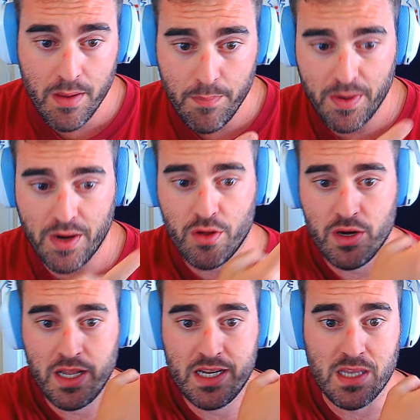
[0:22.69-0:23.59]

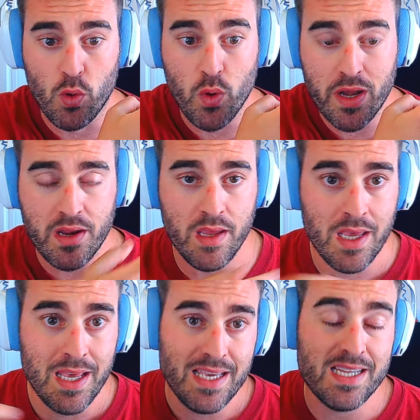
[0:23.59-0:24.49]
perdón, este QR,
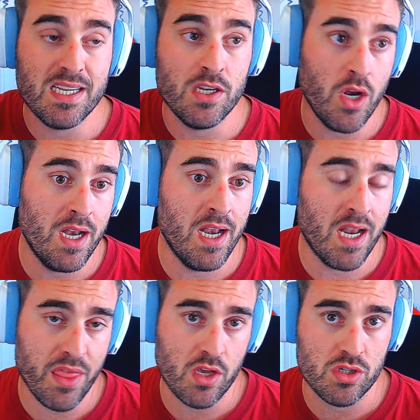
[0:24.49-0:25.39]
y si no, el
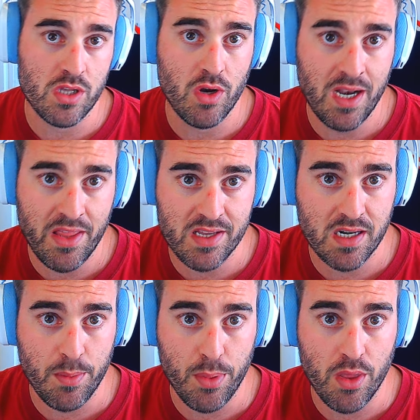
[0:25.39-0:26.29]
enlace que os dejo en la
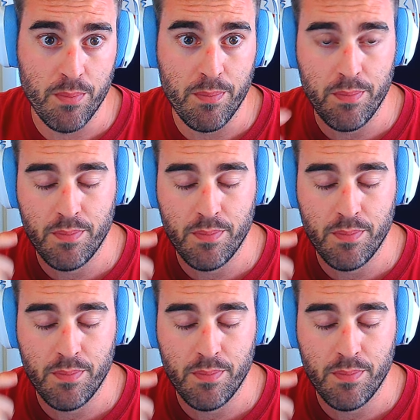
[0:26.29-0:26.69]
descripción,